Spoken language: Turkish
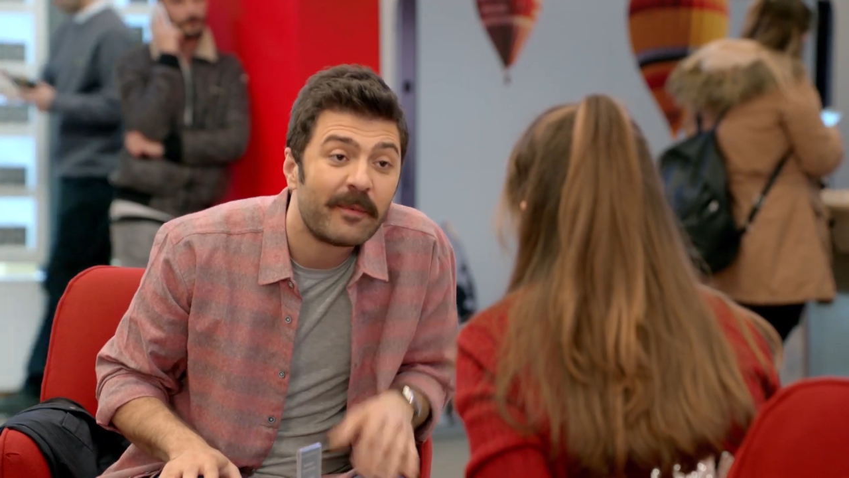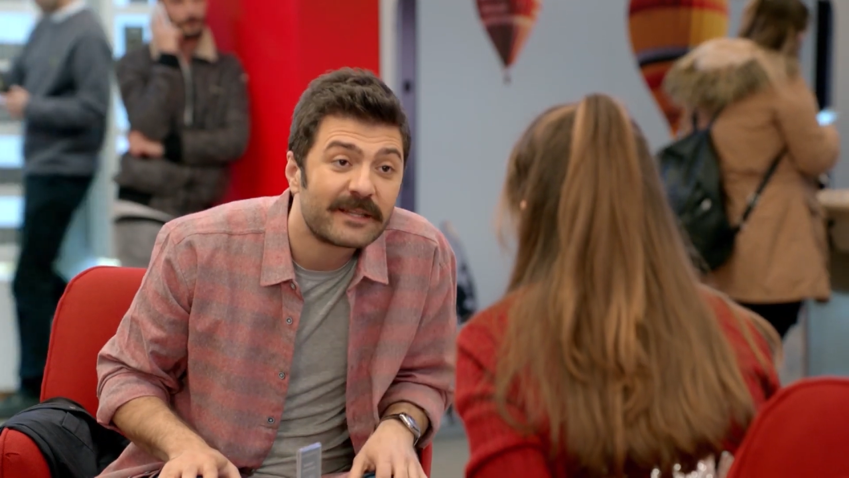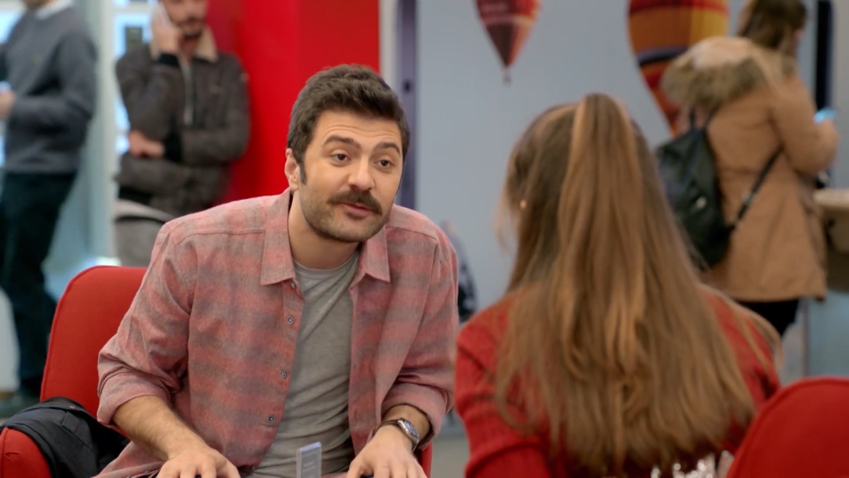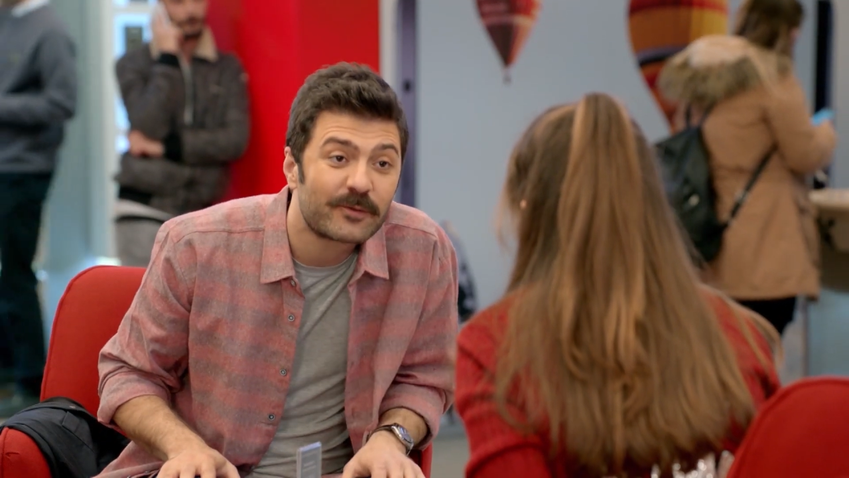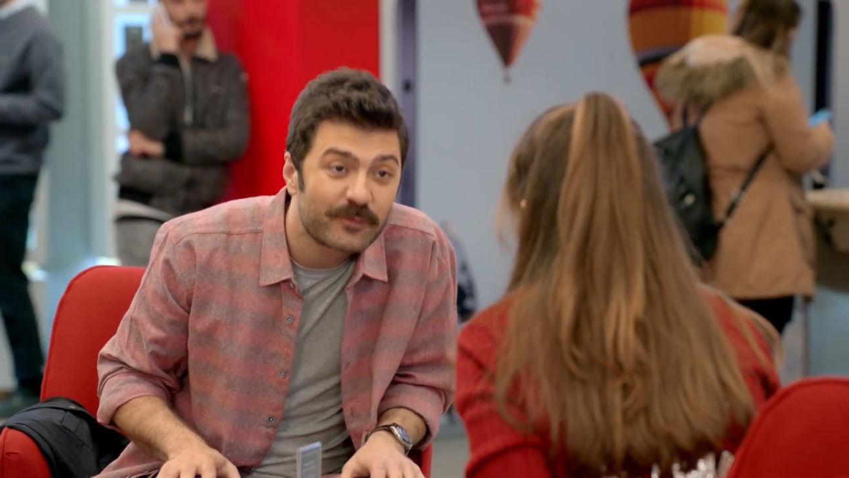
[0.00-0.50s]

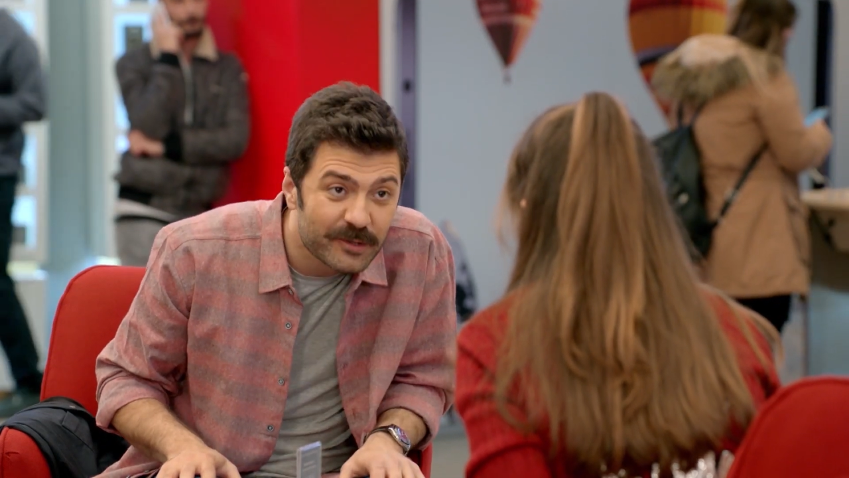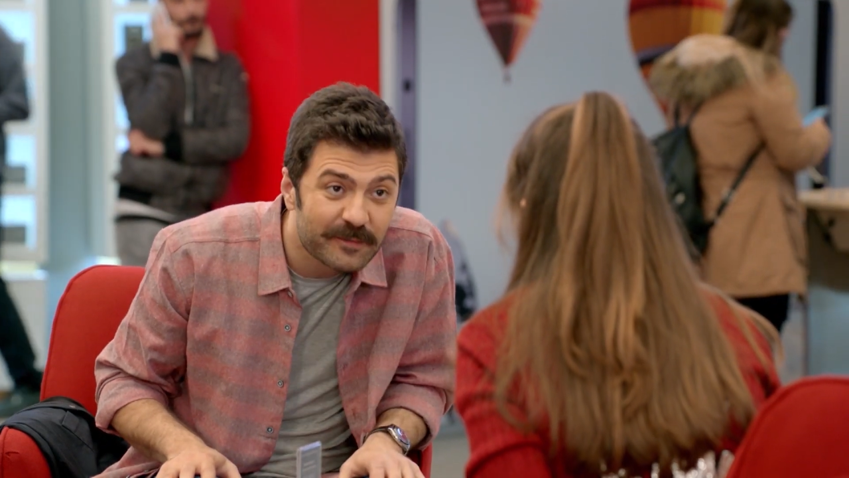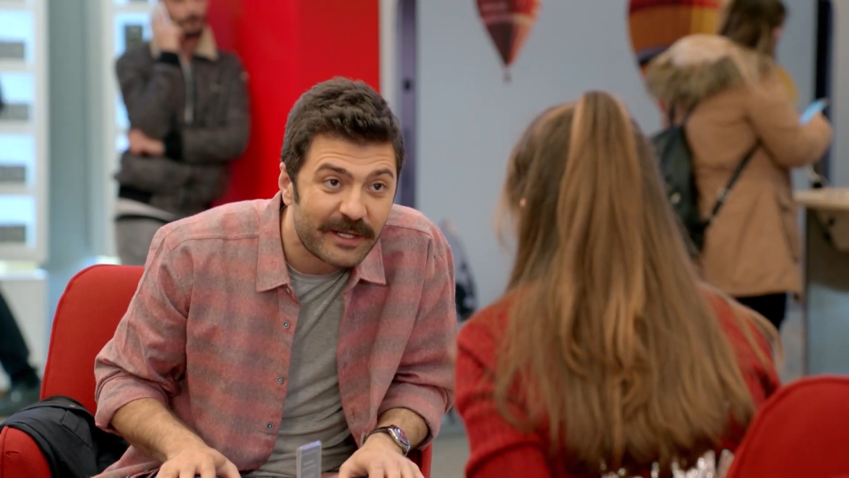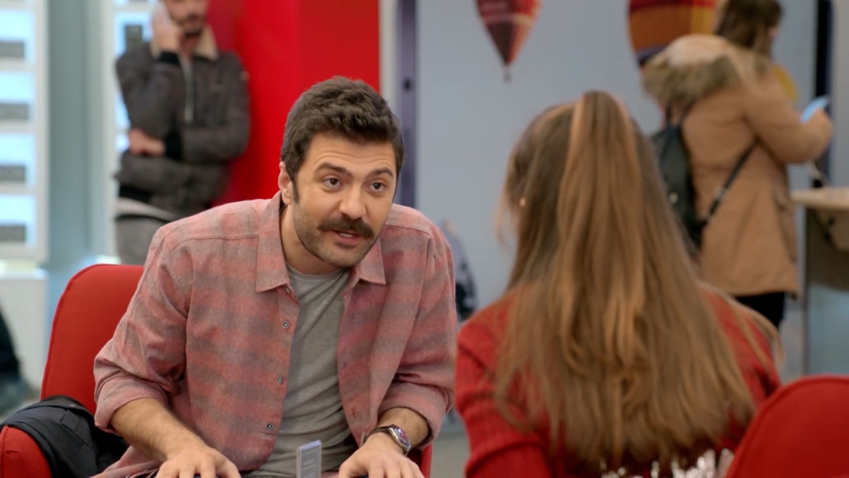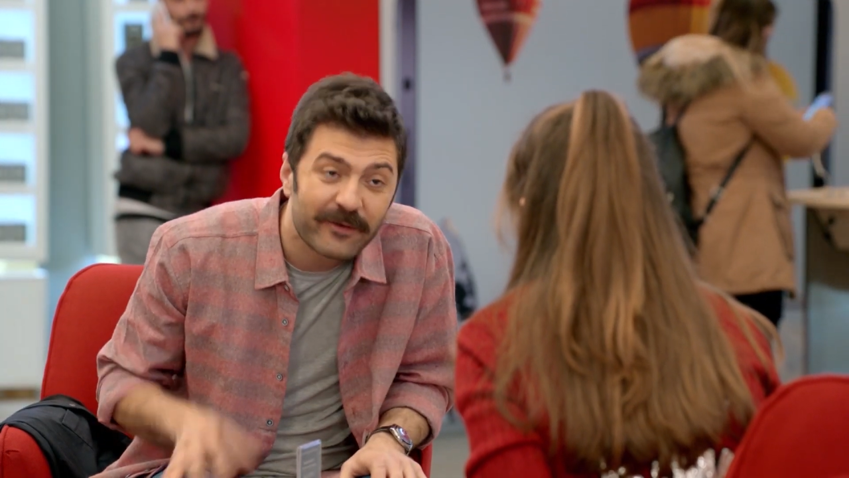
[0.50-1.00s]
baban durumumuzu